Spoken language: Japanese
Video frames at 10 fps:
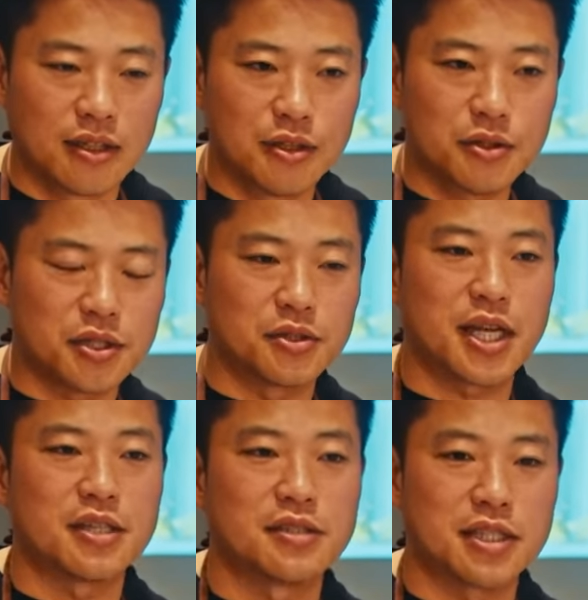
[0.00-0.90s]
粒子の
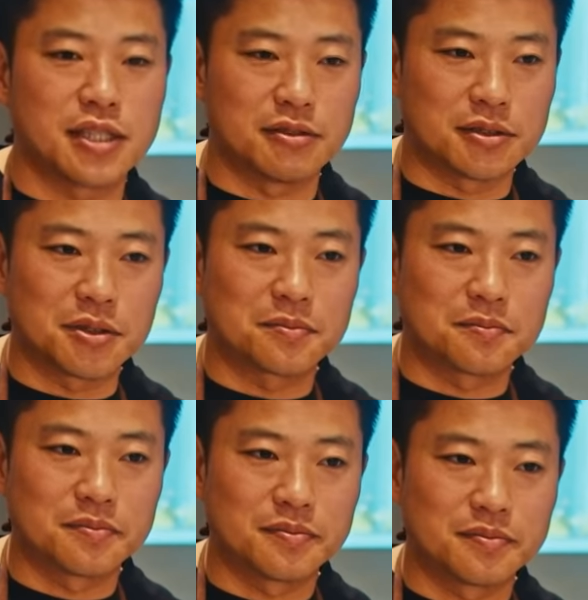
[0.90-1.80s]
サイズが違うんですよ
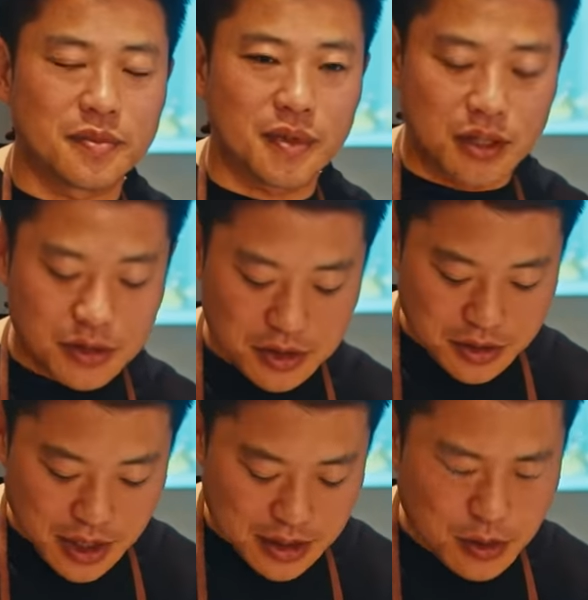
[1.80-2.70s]
で粒子
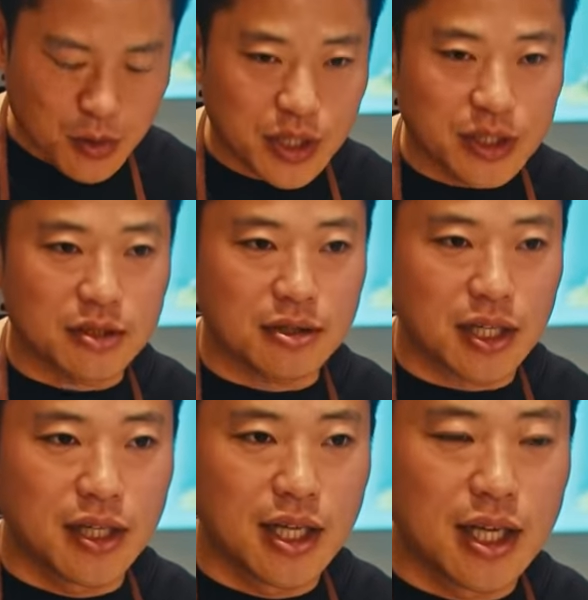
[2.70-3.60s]
のサイズが大きいんです
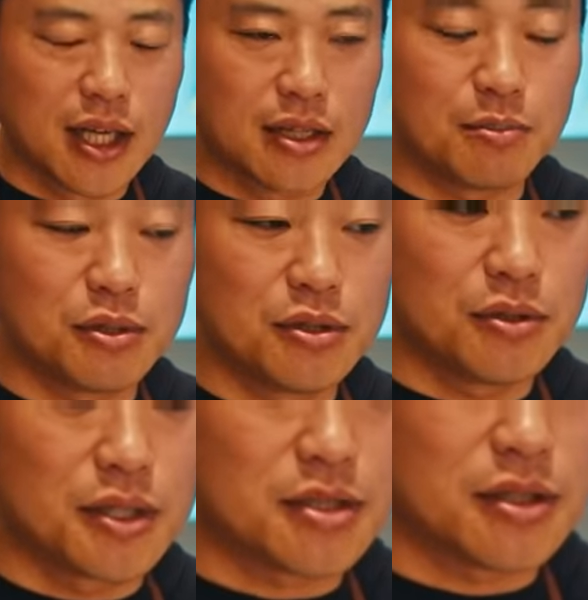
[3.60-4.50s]
ね分
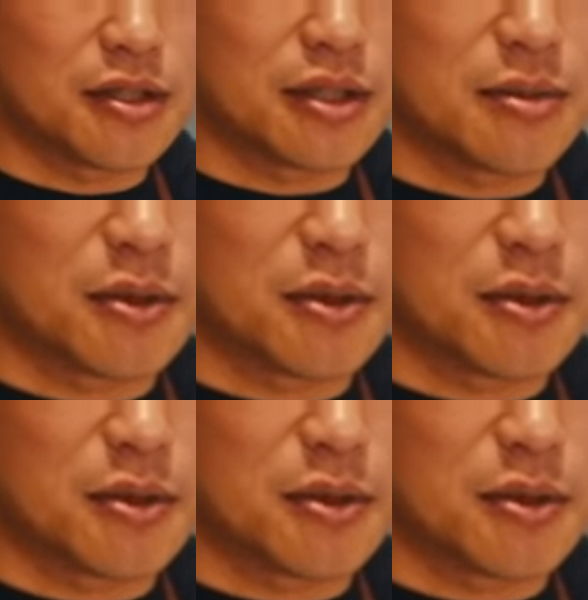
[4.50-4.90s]
量を出す時に例え